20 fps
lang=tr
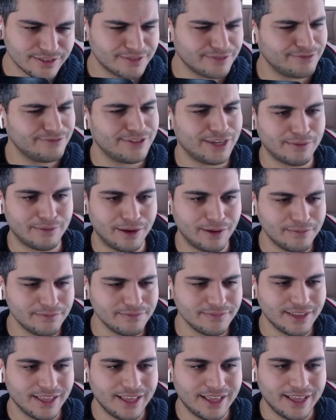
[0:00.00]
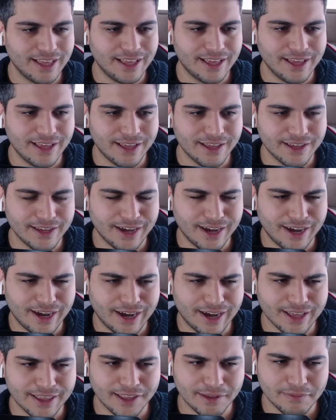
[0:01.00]
Tamam.
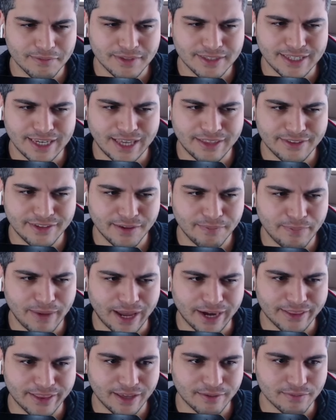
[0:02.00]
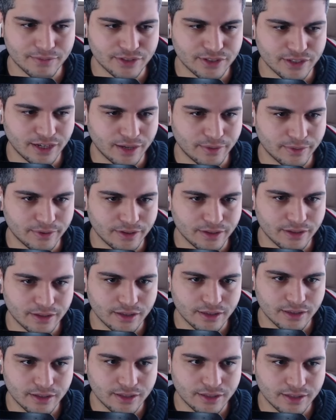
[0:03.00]
Adam kendine perde yapmış abi.
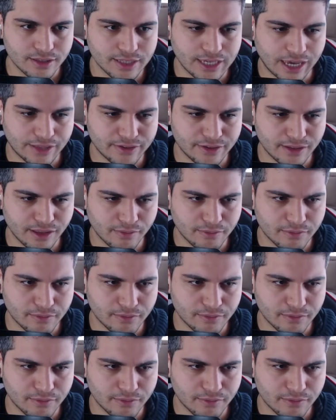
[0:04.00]
Kendinden